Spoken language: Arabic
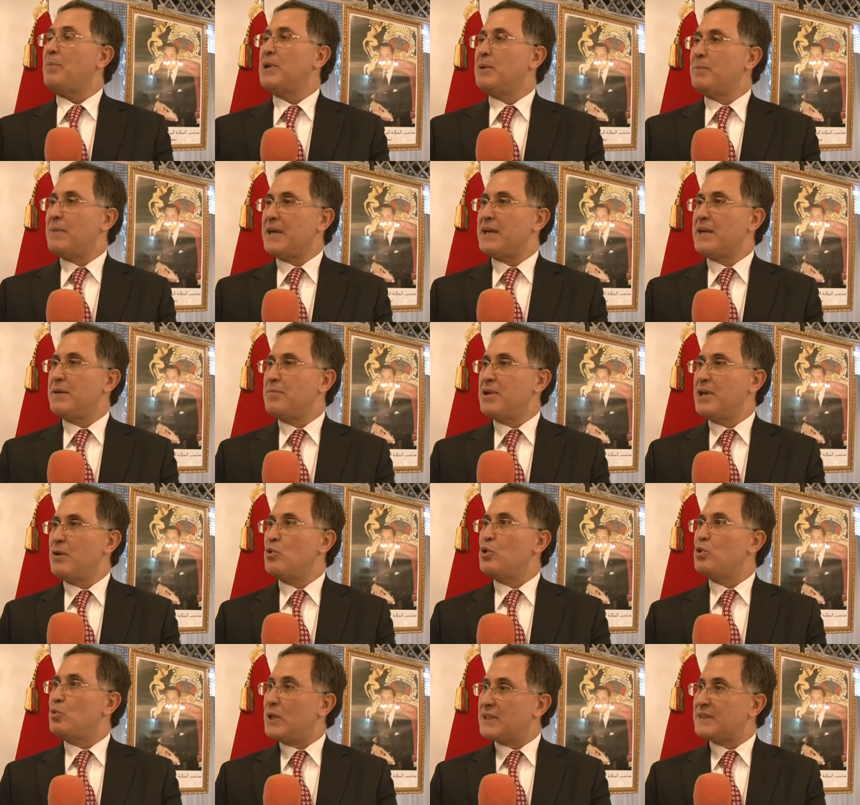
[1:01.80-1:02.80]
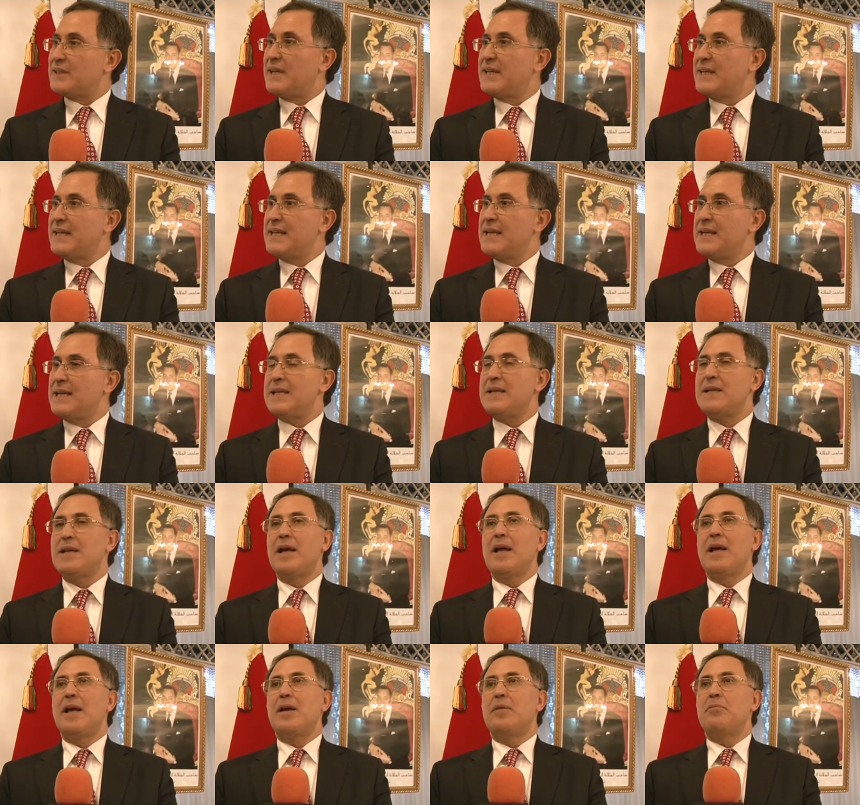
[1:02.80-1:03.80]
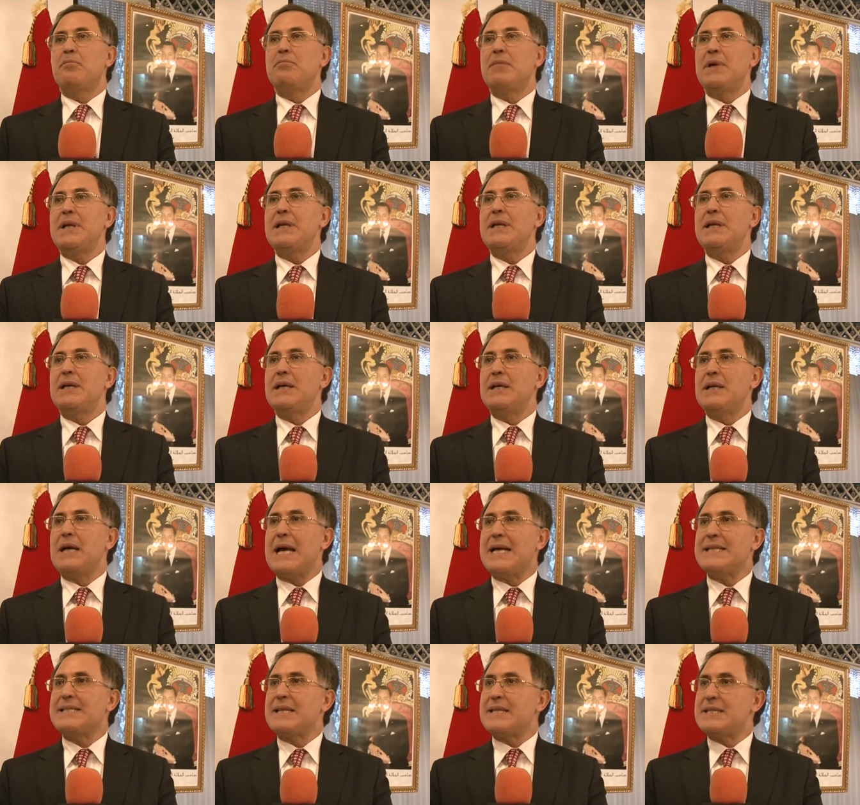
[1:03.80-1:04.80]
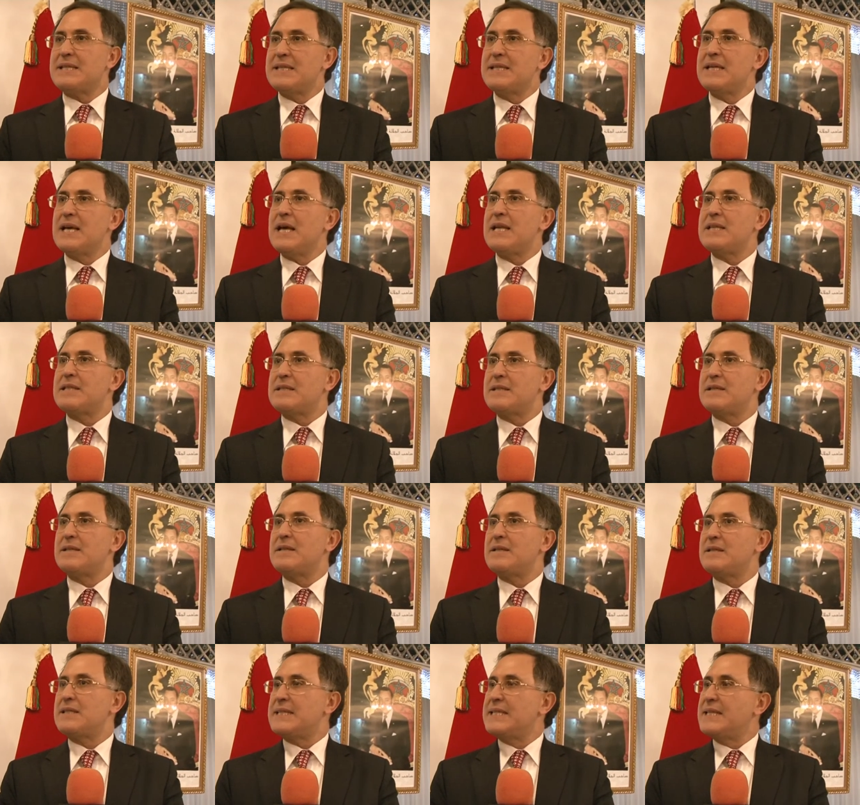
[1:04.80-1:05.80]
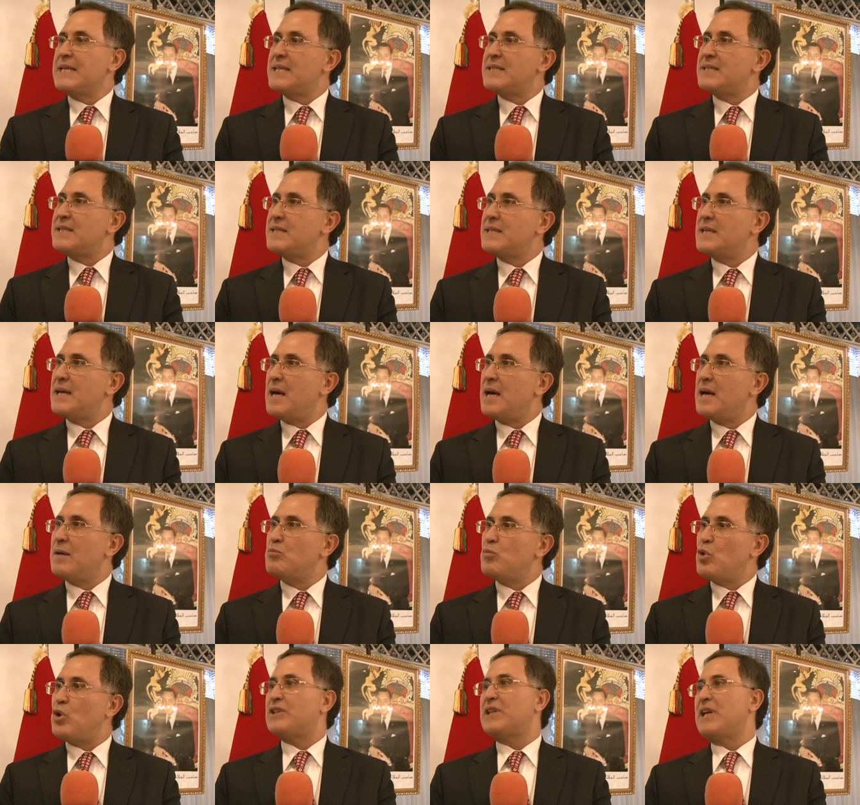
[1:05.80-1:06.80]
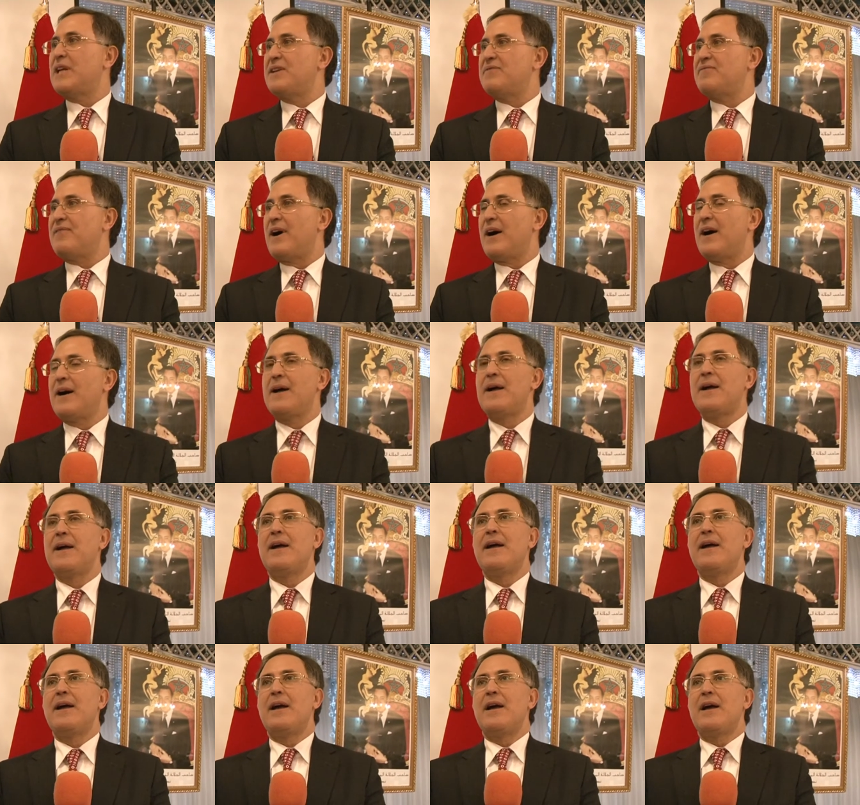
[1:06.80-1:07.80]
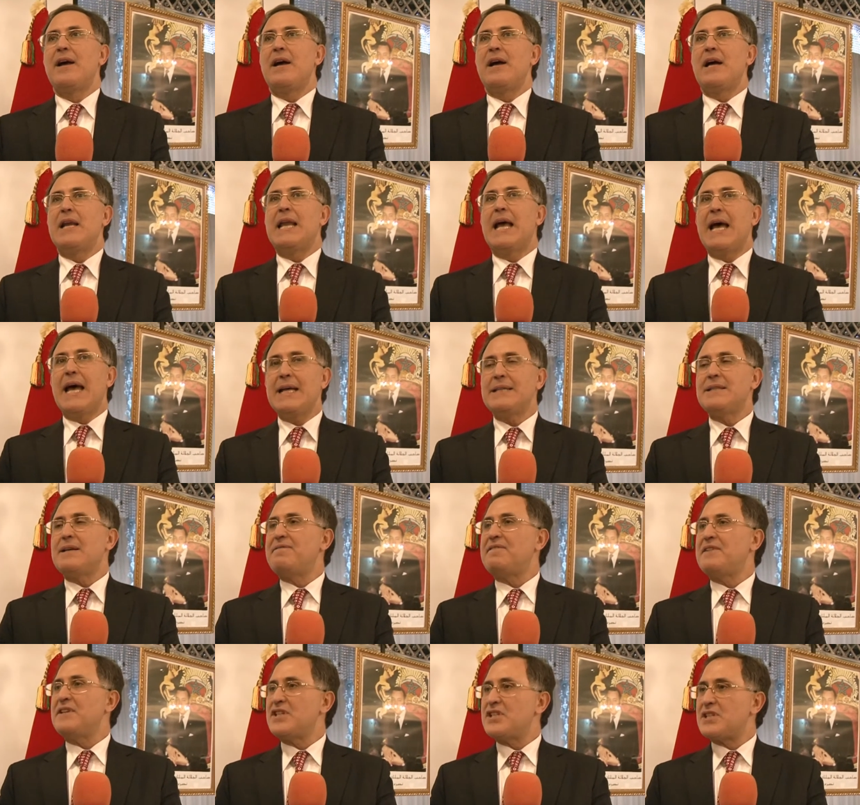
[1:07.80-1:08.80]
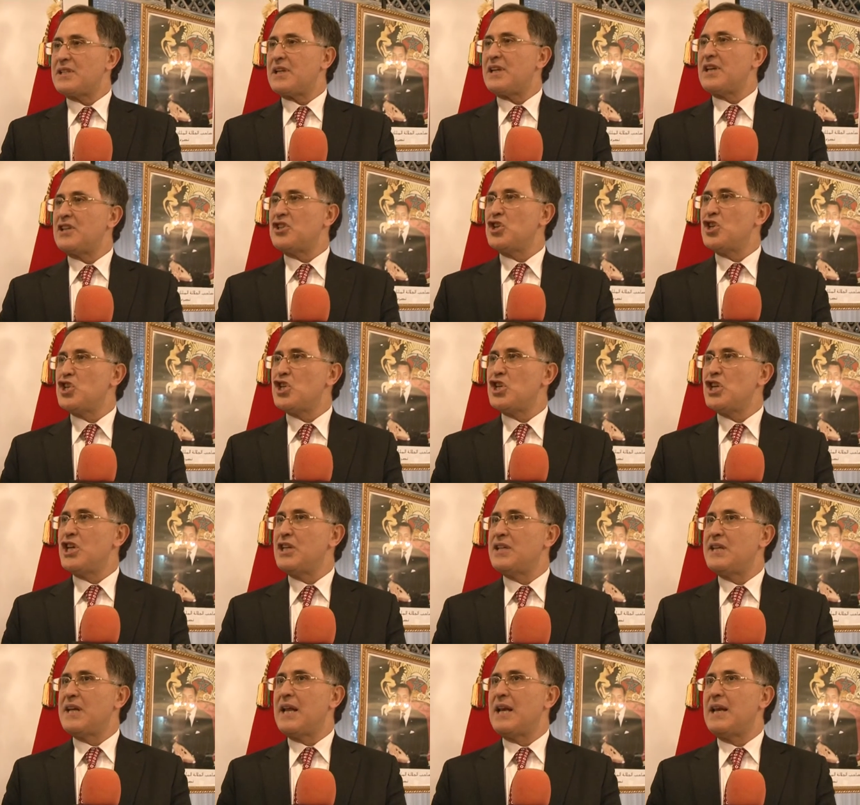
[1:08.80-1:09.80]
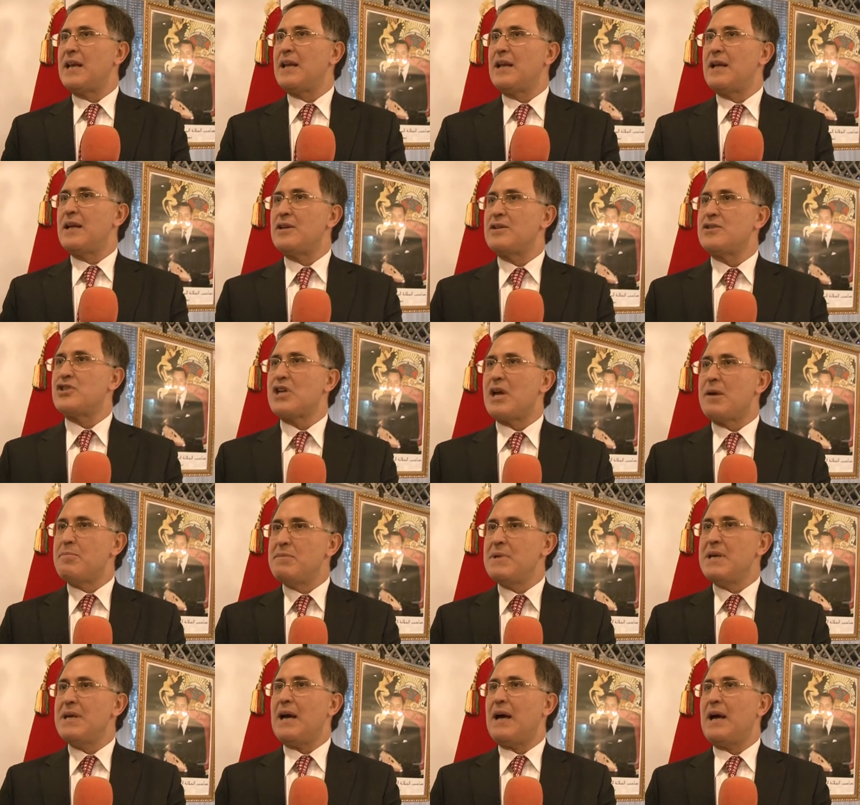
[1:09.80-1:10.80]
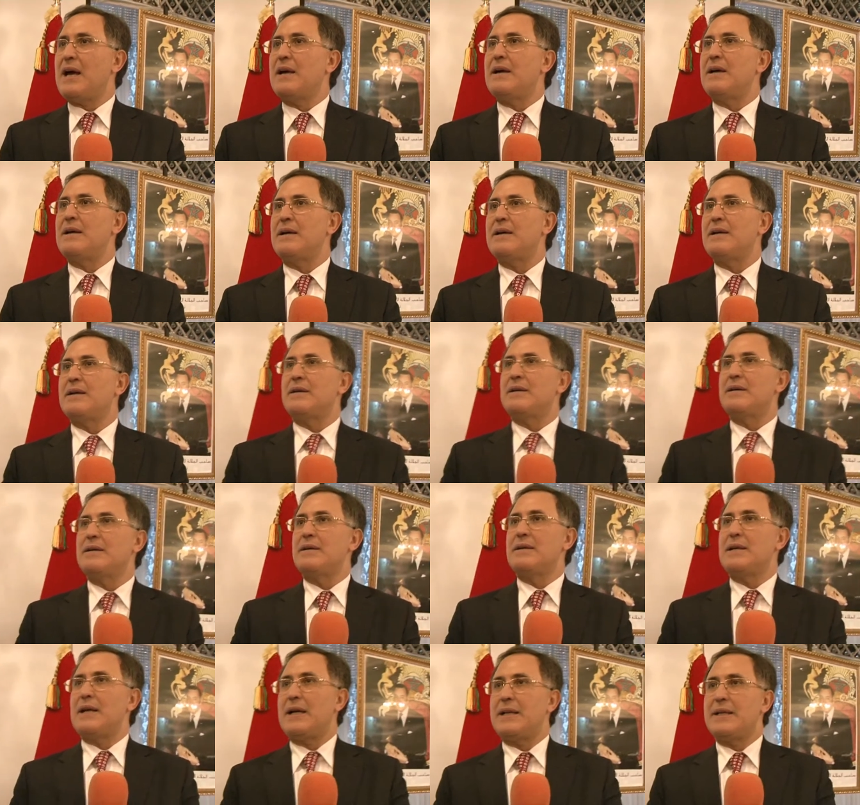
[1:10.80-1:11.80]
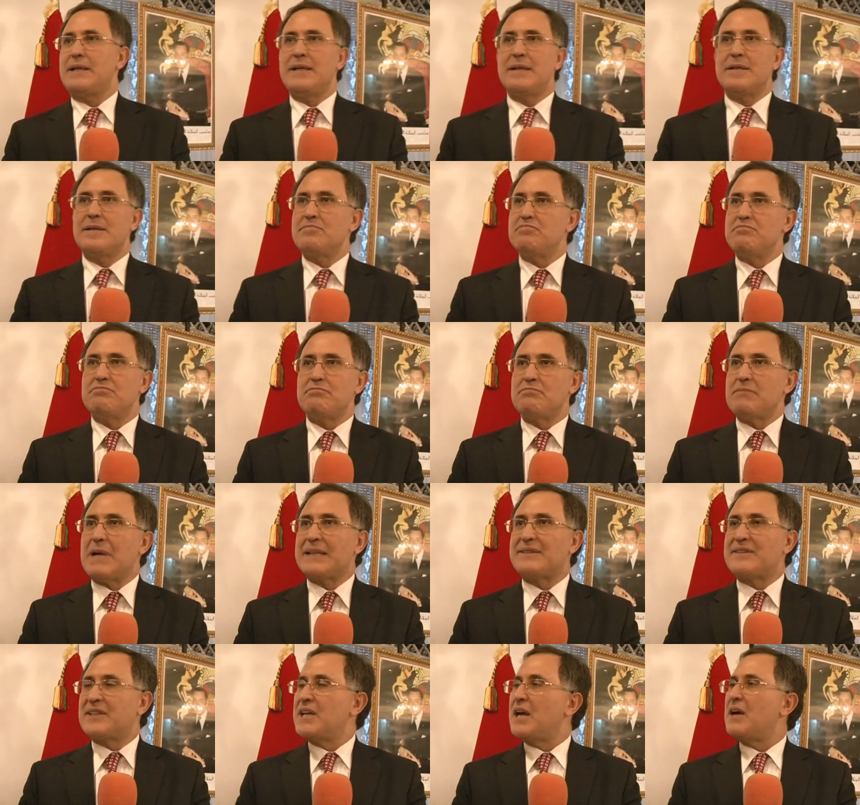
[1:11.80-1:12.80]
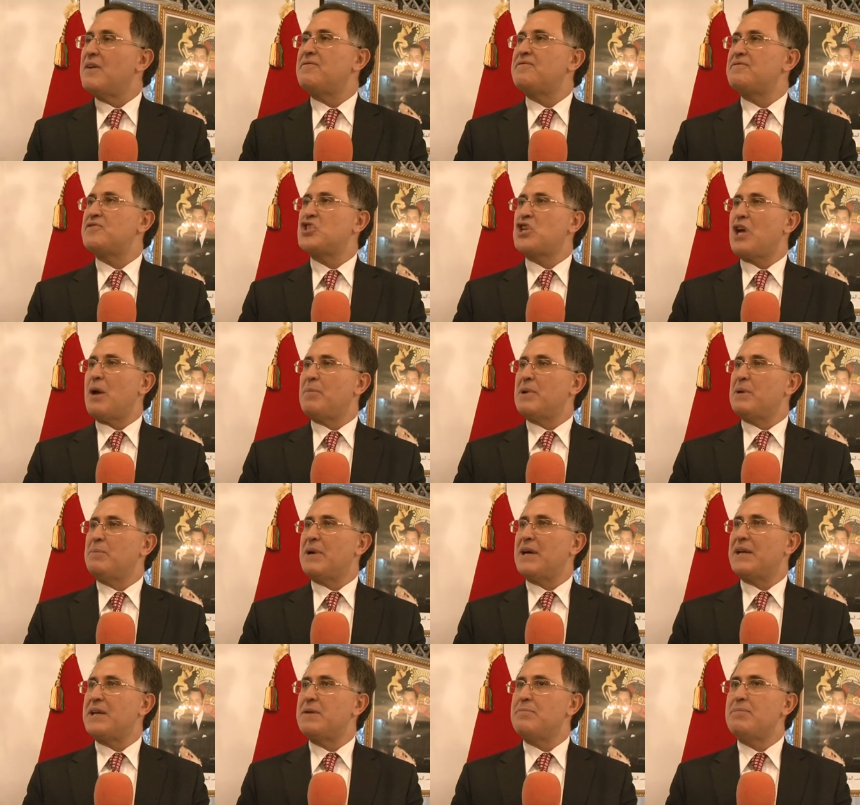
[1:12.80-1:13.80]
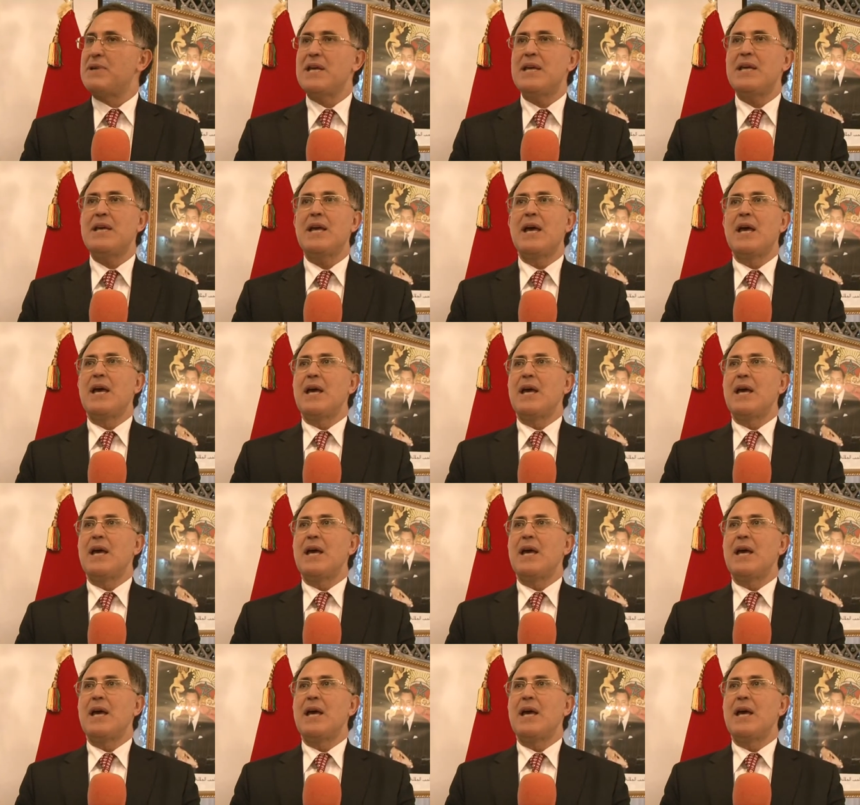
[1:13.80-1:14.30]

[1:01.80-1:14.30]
آه، المغربي والوطنيين من حساسيات سياسيه مختلفه الهدف الاستراتيجي ديال جميع آه، يعني اطياف الشعب المغربي